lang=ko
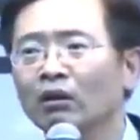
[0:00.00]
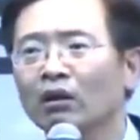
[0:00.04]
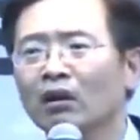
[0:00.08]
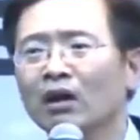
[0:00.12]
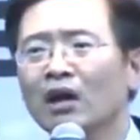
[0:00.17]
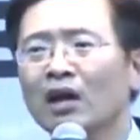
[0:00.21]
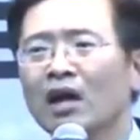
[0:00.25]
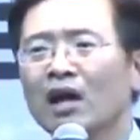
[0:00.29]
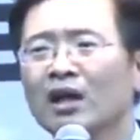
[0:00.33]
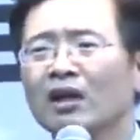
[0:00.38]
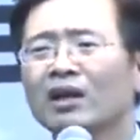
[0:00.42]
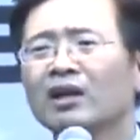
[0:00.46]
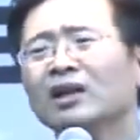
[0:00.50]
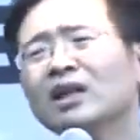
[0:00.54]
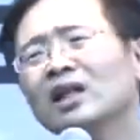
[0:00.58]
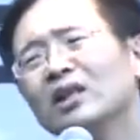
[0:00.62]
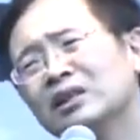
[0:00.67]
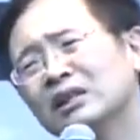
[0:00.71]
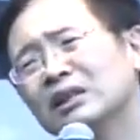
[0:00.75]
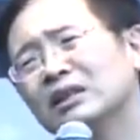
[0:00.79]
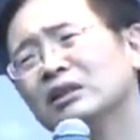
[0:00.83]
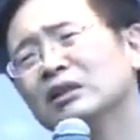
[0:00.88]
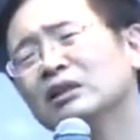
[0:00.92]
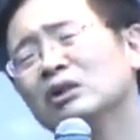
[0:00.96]
거.
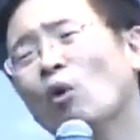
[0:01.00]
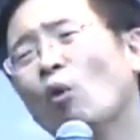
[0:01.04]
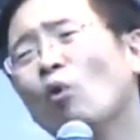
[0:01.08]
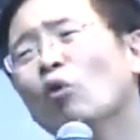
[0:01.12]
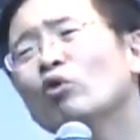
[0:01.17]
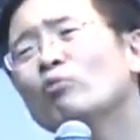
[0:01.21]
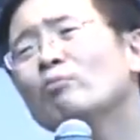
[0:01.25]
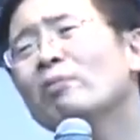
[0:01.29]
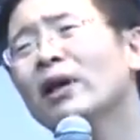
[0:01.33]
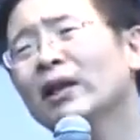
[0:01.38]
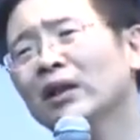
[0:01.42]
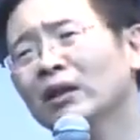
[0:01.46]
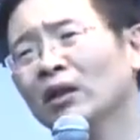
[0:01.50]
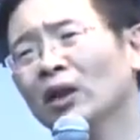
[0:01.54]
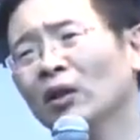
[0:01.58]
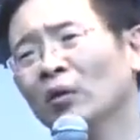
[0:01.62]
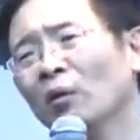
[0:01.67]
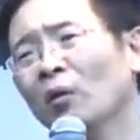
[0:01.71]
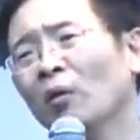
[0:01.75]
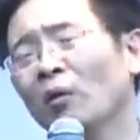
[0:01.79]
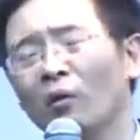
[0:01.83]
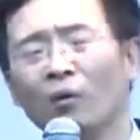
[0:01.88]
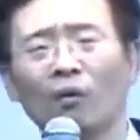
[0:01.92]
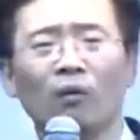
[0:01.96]
그게
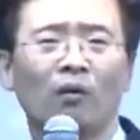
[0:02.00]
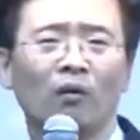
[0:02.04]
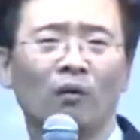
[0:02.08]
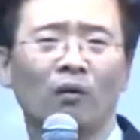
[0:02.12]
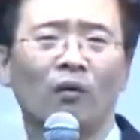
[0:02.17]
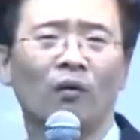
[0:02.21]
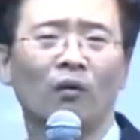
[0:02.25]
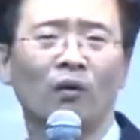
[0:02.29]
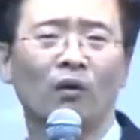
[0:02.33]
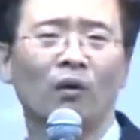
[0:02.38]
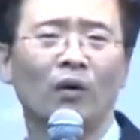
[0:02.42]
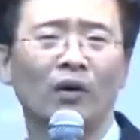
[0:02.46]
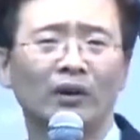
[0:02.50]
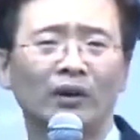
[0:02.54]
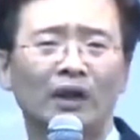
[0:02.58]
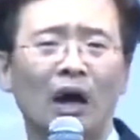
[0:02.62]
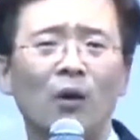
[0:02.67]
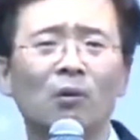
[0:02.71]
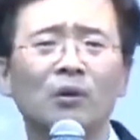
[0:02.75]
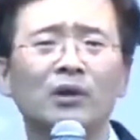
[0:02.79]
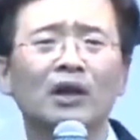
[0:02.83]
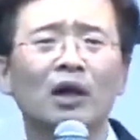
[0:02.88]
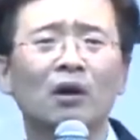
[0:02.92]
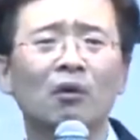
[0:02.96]
오른팔인데도
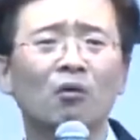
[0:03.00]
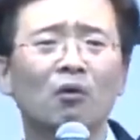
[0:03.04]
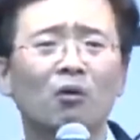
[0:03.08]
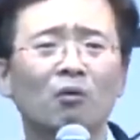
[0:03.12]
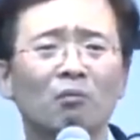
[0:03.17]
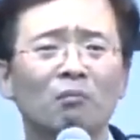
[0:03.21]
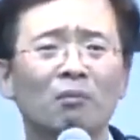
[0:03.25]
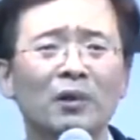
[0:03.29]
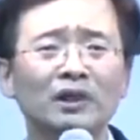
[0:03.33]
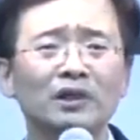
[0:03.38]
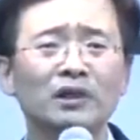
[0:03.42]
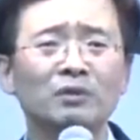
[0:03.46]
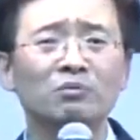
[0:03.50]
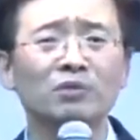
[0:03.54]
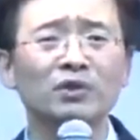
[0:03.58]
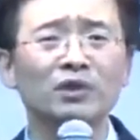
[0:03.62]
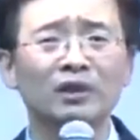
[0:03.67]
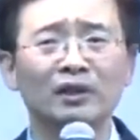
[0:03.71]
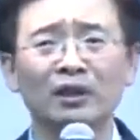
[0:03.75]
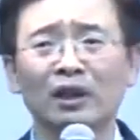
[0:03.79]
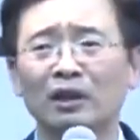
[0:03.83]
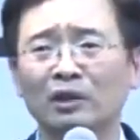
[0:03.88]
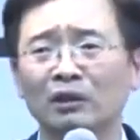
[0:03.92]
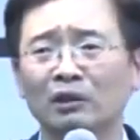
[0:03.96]
다윗하고 몇십
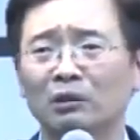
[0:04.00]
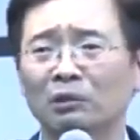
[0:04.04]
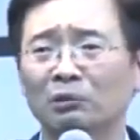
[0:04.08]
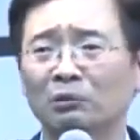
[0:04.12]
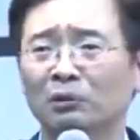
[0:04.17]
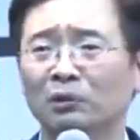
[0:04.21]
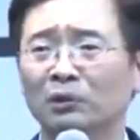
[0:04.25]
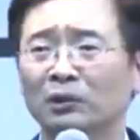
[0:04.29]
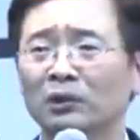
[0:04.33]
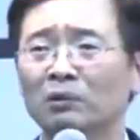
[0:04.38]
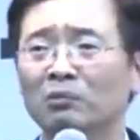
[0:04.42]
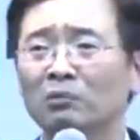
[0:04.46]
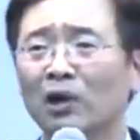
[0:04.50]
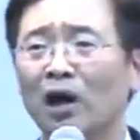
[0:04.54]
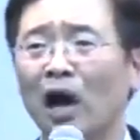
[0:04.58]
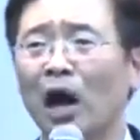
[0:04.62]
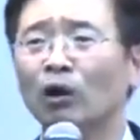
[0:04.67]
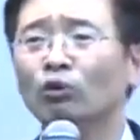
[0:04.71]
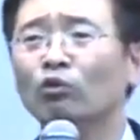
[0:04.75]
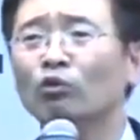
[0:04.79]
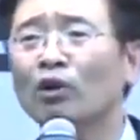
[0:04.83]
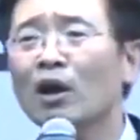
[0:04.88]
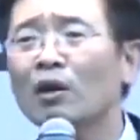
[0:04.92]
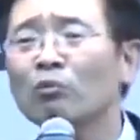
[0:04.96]
년을 따라다니는 거.
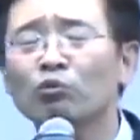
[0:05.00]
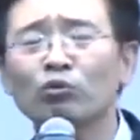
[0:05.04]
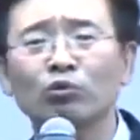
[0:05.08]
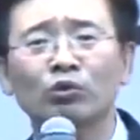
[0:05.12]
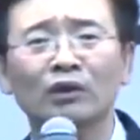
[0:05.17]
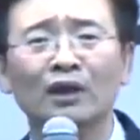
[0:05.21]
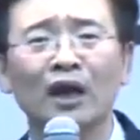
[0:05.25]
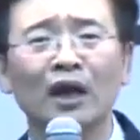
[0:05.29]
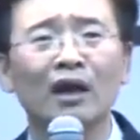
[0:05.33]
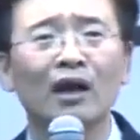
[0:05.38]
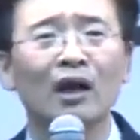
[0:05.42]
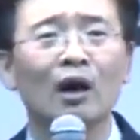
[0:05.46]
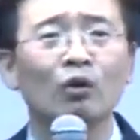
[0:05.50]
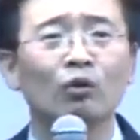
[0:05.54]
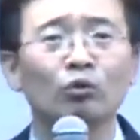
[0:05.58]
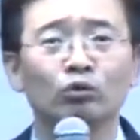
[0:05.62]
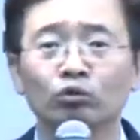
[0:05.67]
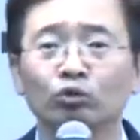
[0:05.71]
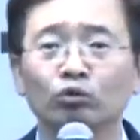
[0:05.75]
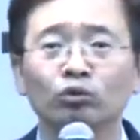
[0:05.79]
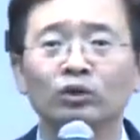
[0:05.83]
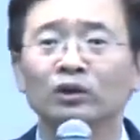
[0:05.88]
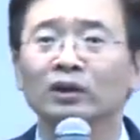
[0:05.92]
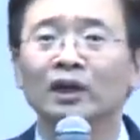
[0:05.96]
어딥니까? 아둘랑굴
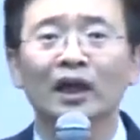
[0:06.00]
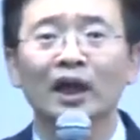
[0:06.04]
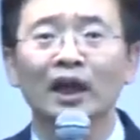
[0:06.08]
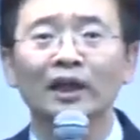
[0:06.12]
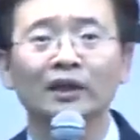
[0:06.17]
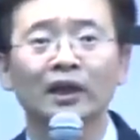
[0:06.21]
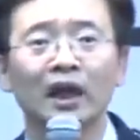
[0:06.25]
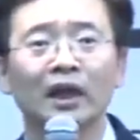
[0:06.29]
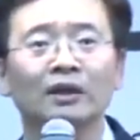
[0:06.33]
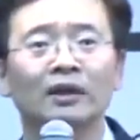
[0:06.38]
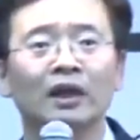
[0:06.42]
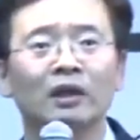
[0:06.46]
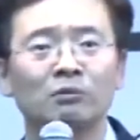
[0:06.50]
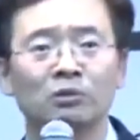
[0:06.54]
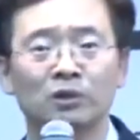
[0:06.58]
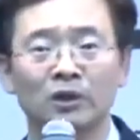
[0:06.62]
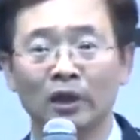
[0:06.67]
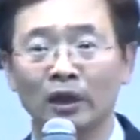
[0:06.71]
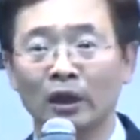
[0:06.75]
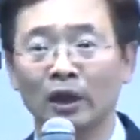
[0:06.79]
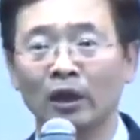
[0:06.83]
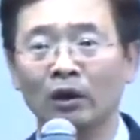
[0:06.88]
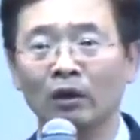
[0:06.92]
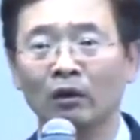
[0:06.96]
따라가고 죽는 데까지 간
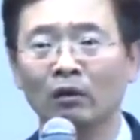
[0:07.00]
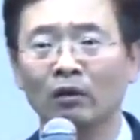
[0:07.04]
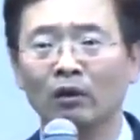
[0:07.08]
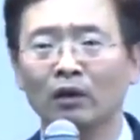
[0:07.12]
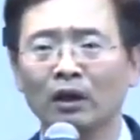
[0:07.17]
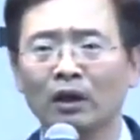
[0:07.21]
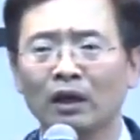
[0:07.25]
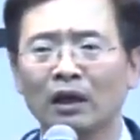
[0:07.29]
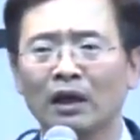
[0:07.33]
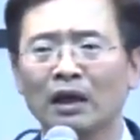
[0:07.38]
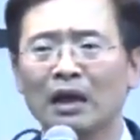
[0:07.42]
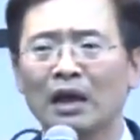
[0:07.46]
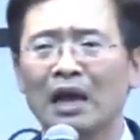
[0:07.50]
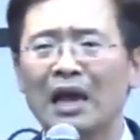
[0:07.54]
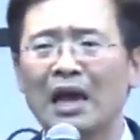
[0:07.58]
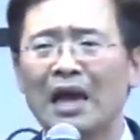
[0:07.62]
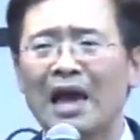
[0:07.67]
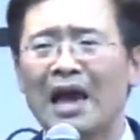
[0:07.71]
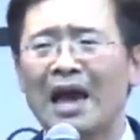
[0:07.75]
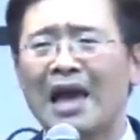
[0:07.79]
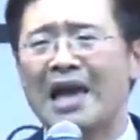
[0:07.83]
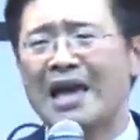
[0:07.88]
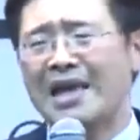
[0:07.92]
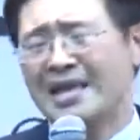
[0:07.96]
사람이잖아요.
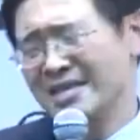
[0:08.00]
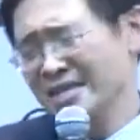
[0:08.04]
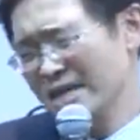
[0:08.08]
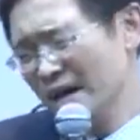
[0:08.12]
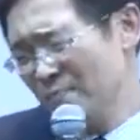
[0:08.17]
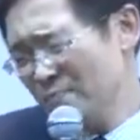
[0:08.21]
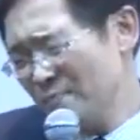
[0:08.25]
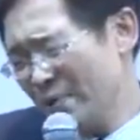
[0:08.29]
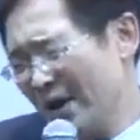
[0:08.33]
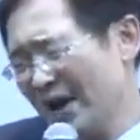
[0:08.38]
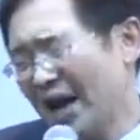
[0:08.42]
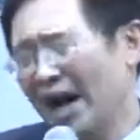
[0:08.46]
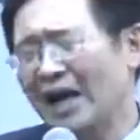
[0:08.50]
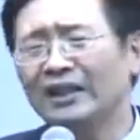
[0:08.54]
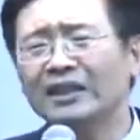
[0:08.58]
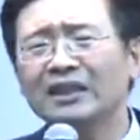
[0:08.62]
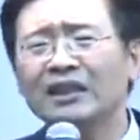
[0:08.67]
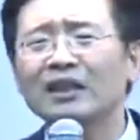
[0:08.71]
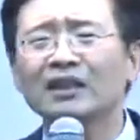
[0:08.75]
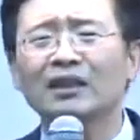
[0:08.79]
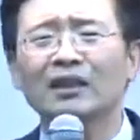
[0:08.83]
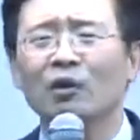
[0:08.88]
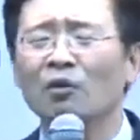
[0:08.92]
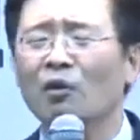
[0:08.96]
옆에
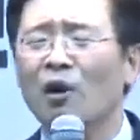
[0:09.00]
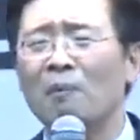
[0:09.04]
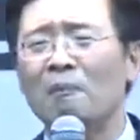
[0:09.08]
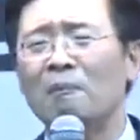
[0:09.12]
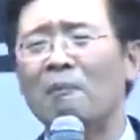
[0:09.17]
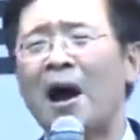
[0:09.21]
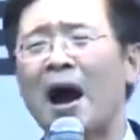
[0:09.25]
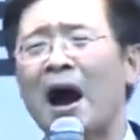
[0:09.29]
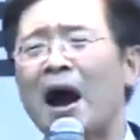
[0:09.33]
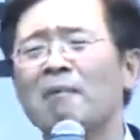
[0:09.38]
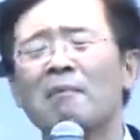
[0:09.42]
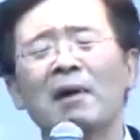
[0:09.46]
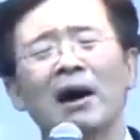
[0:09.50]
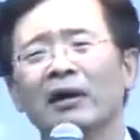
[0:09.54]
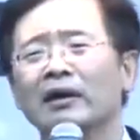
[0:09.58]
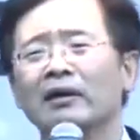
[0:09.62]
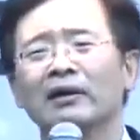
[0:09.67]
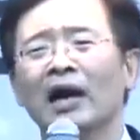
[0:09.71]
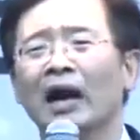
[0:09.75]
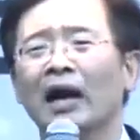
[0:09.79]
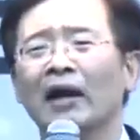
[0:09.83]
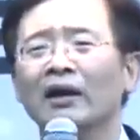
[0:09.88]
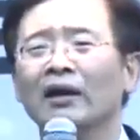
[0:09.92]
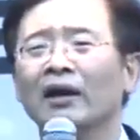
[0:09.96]
같이 있다고 마음
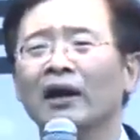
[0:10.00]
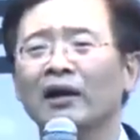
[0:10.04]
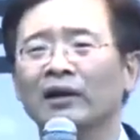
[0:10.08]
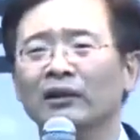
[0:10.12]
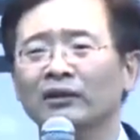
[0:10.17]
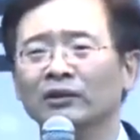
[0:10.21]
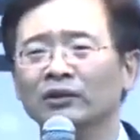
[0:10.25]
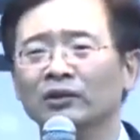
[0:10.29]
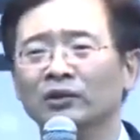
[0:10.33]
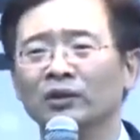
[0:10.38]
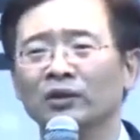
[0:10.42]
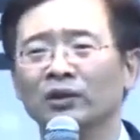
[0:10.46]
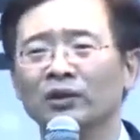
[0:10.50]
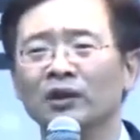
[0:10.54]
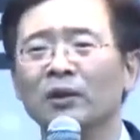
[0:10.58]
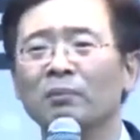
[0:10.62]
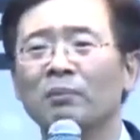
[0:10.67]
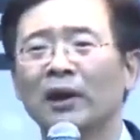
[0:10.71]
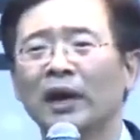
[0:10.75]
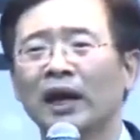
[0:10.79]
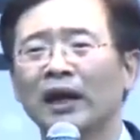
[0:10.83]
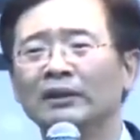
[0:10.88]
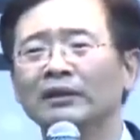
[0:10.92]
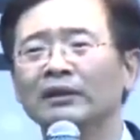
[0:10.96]
아는 게 아니라는 거죠.
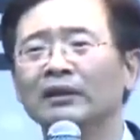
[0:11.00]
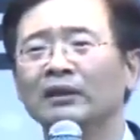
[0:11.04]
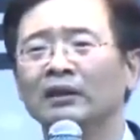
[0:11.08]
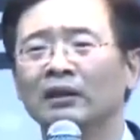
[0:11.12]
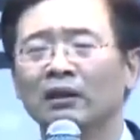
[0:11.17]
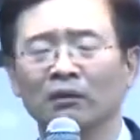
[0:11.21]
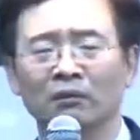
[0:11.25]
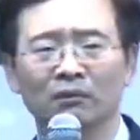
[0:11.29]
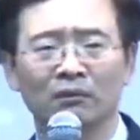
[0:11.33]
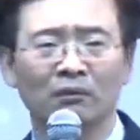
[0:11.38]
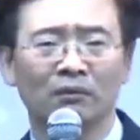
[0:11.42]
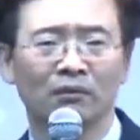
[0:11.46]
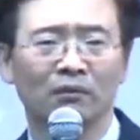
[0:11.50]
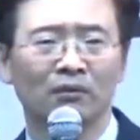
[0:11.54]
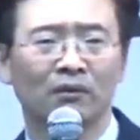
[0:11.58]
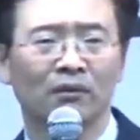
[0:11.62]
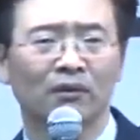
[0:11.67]
옆에 같이 있다고.